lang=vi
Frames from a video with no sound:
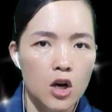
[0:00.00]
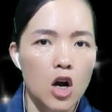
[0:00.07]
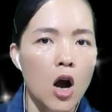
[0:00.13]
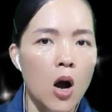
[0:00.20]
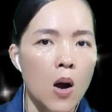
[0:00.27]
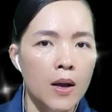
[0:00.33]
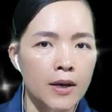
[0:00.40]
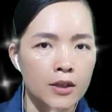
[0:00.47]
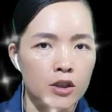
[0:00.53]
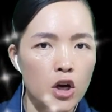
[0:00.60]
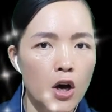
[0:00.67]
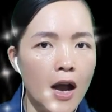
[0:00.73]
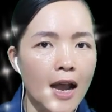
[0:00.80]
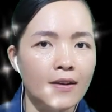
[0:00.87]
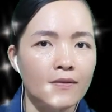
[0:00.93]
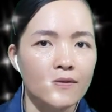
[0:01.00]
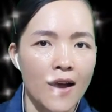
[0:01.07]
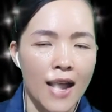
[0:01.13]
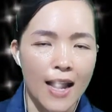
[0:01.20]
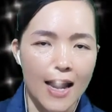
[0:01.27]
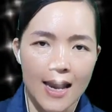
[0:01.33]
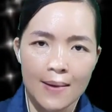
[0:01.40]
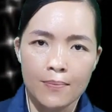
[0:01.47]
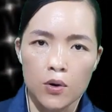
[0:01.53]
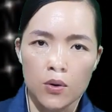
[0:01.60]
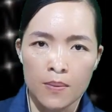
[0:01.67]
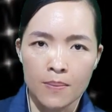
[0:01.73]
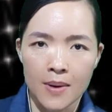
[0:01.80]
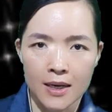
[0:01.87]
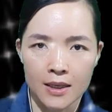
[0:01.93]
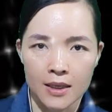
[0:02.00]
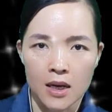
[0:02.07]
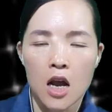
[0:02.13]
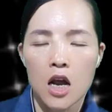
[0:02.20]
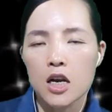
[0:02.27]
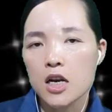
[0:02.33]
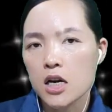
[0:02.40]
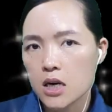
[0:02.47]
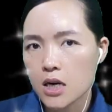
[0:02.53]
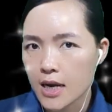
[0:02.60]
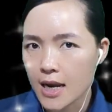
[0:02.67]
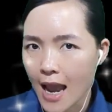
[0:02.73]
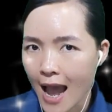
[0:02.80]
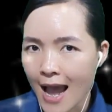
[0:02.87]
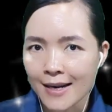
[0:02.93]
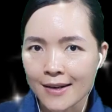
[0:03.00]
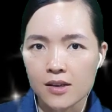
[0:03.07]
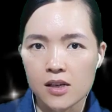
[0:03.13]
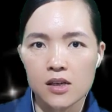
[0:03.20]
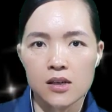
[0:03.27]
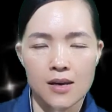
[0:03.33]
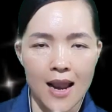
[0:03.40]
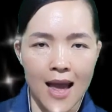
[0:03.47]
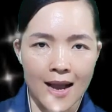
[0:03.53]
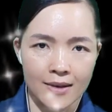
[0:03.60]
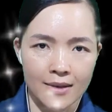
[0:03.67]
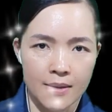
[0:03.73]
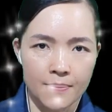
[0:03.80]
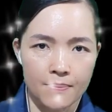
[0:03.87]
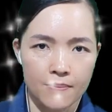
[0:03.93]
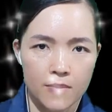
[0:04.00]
còn cho anh và em của mình nơi an cư lạc nghiệp,